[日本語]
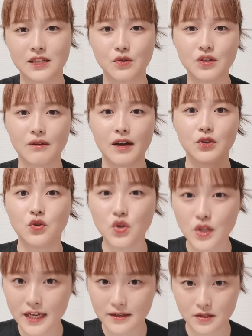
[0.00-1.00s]
日本では
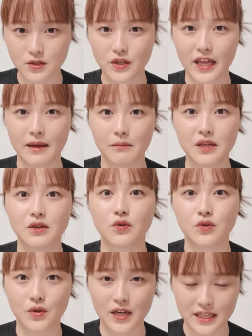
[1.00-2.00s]
UNEXT で見る
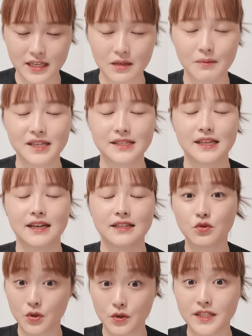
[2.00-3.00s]
ことができます
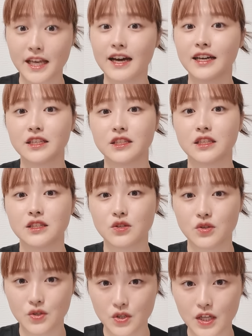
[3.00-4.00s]
こう独占配信
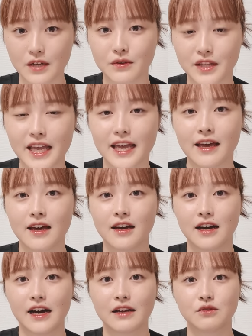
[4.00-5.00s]
中なので
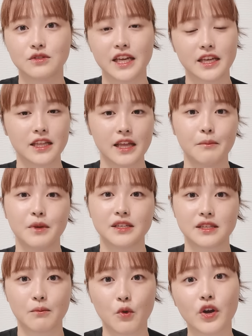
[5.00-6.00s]
あのぜひね
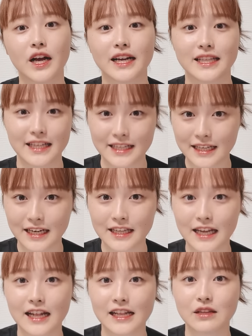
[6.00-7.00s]
皆さんも追いかけていただけ
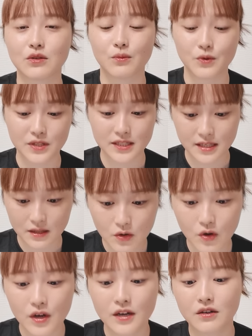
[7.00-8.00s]
たらなと思うんですけ
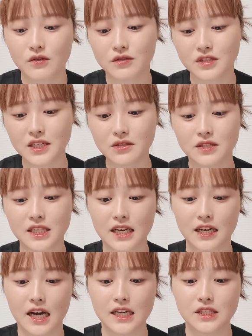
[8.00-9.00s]
どこのジェジュンさ
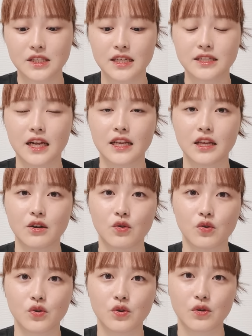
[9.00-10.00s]
んが出演されている
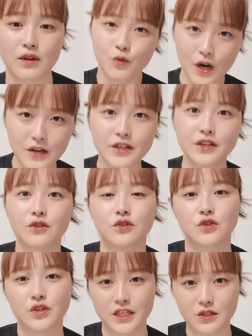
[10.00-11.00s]
この悪い記
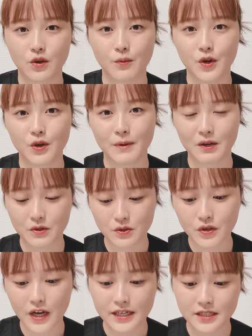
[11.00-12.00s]
憶の消しゴム、まあ、これ
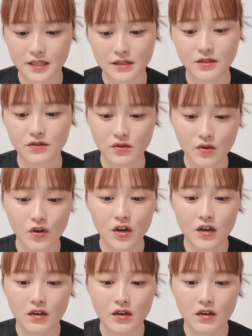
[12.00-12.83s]
どういう話かっていうと